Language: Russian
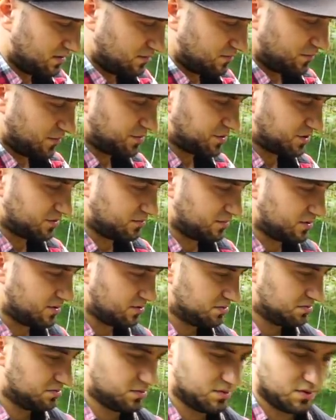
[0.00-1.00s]
В общем,
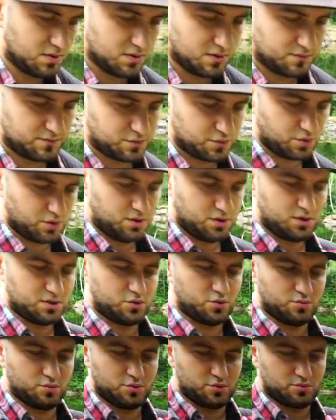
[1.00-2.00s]
все,
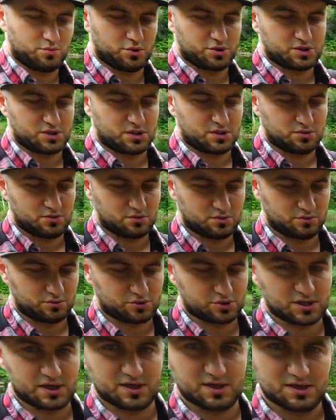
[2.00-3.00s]
думаю, можно
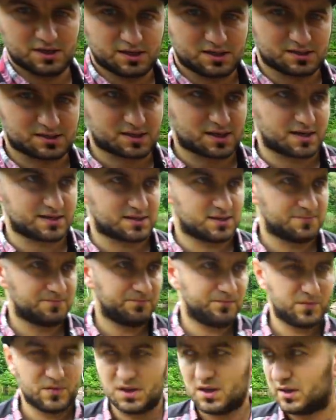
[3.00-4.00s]
уже искать
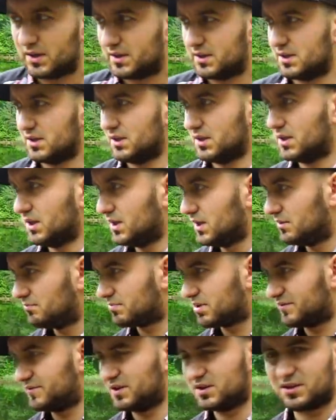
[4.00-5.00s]
родник,
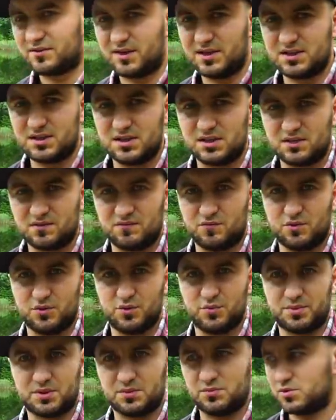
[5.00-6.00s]
профильтровать где-то
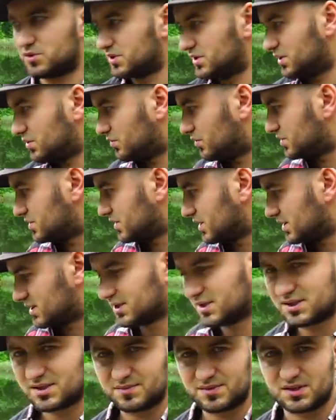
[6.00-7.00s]
воду, потому что не очень
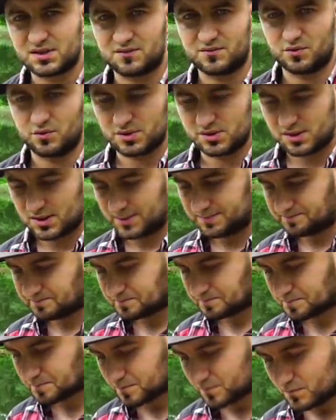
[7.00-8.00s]
хотелось бы с этого озера
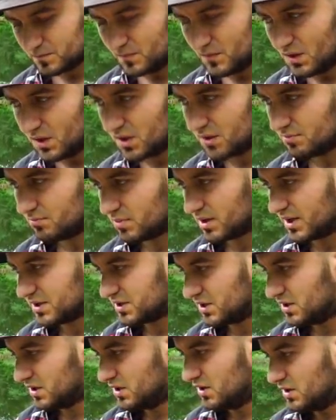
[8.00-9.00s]

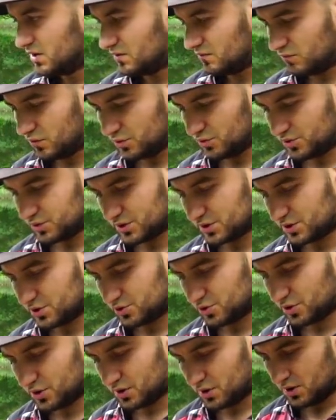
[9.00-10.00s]
брать воду. Сейчас
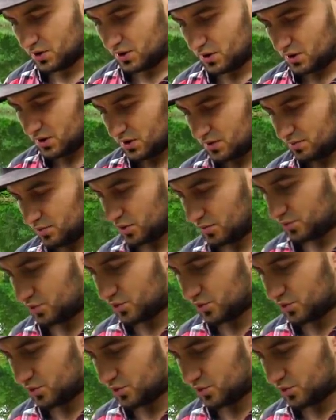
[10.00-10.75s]
еще наберем